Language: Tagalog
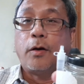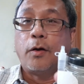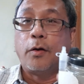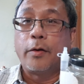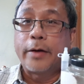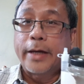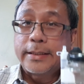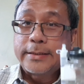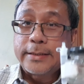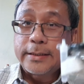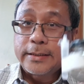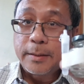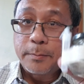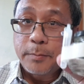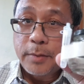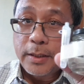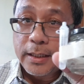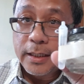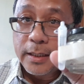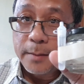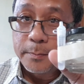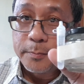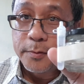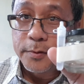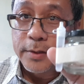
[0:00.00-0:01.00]
okay
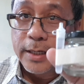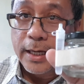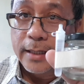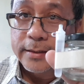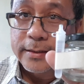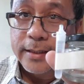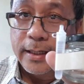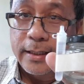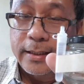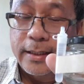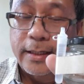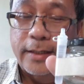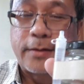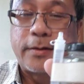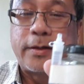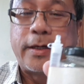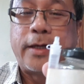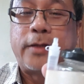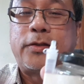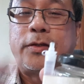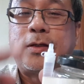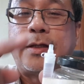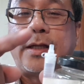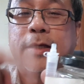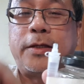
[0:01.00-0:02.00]
sisimulan na po natin ano
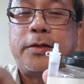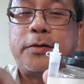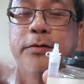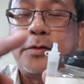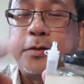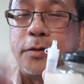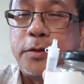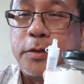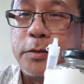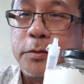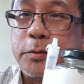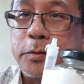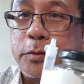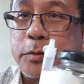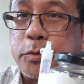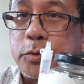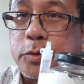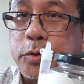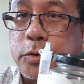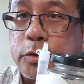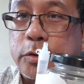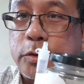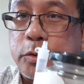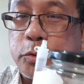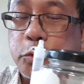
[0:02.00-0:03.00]
ito na yung yung
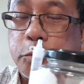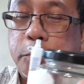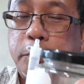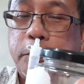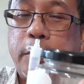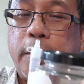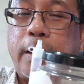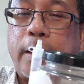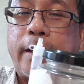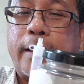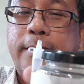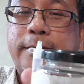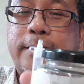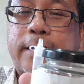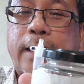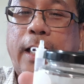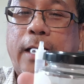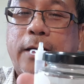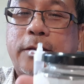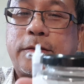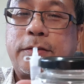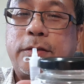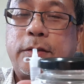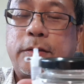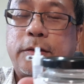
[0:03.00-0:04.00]
tube uh,
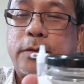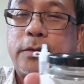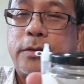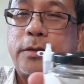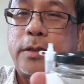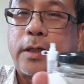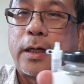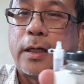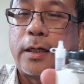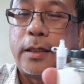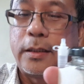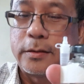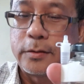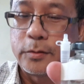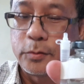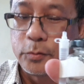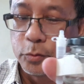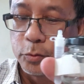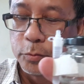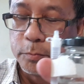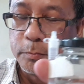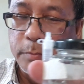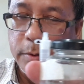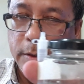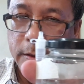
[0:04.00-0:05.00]
extraction na uh,
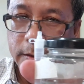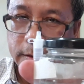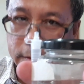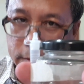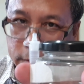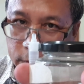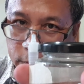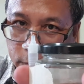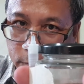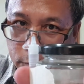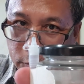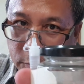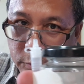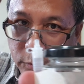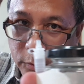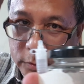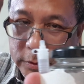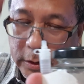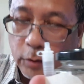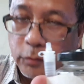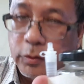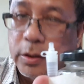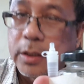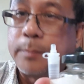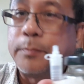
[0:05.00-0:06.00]
tube so
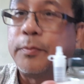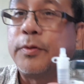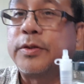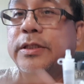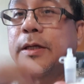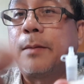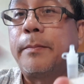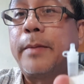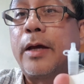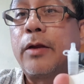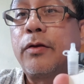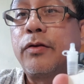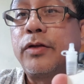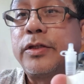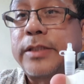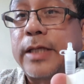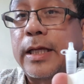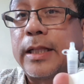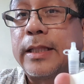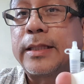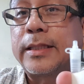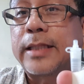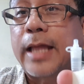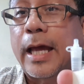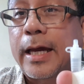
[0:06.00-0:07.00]
bubuksan ko na po siya meron
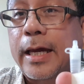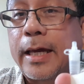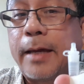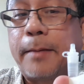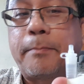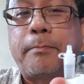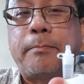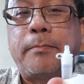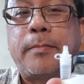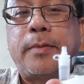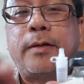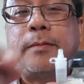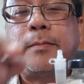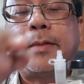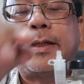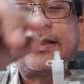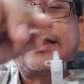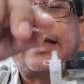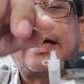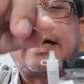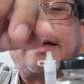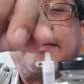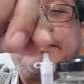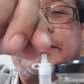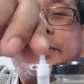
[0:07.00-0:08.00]
siyang takip no may
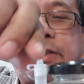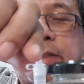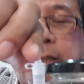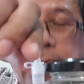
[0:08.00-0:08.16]
takip